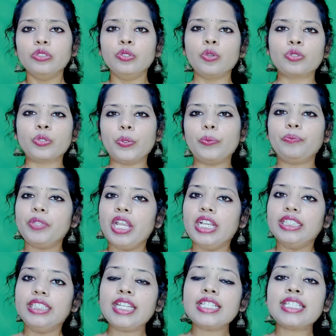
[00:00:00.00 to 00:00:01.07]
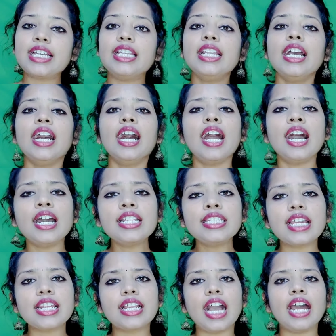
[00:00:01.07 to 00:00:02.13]
दोस्तों दरअसल हर
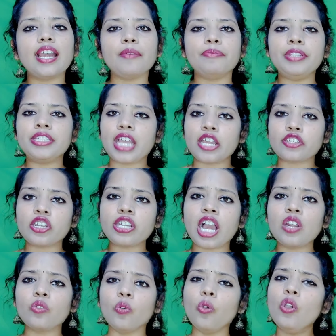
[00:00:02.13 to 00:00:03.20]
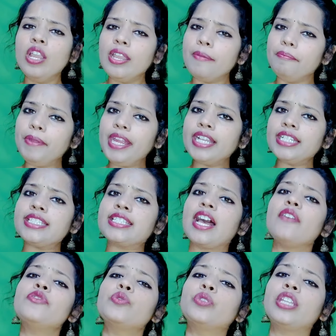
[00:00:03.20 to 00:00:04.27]
सरकार अपने शासनकाल को बेहद
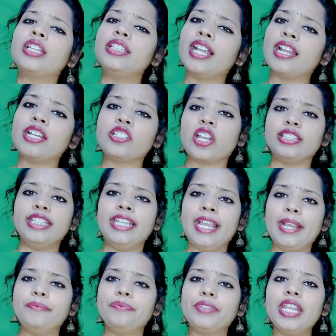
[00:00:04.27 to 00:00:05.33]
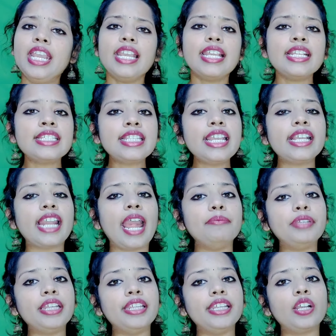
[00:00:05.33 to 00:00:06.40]
साफ सुथरा दिखाना चाहती है इसलिए
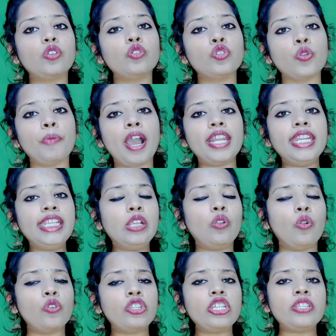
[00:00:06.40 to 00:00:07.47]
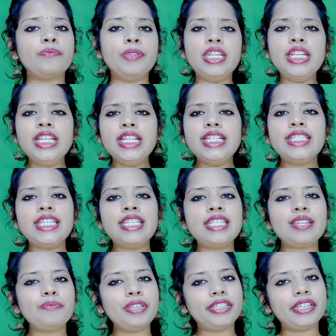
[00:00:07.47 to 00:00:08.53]
क्राइम के डेटा को छुपाने की कोशिश भी
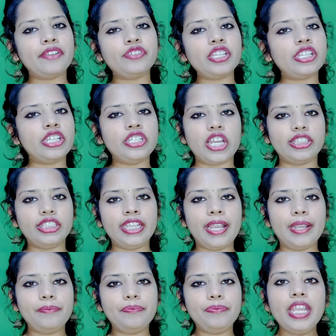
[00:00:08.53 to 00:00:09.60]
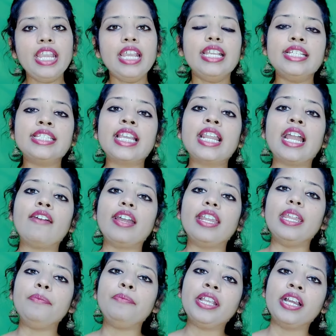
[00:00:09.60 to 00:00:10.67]
सिस्टम की तरफ से की जाती है इसके अलावा
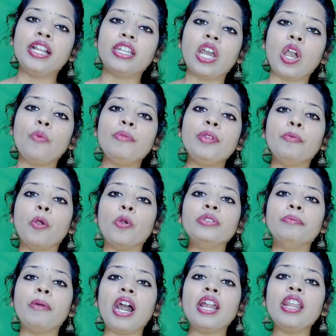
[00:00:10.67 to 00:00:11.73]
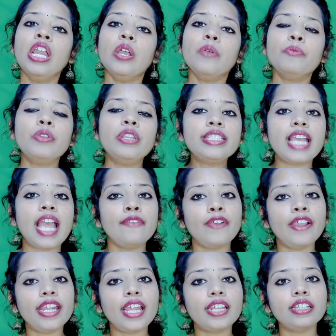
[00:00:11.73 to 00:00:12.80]
रेप की घटनाओं में बहुत बार पुलिस
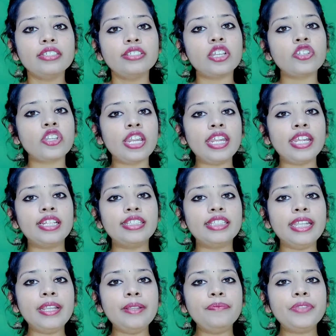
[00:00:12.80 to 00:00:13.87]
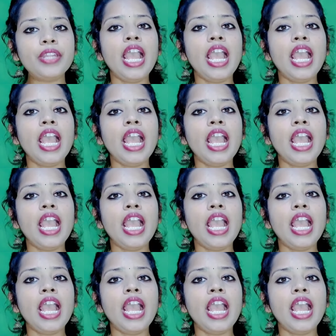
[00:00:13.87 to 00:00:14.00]
एफआईआर तक दर्ज नहीं करती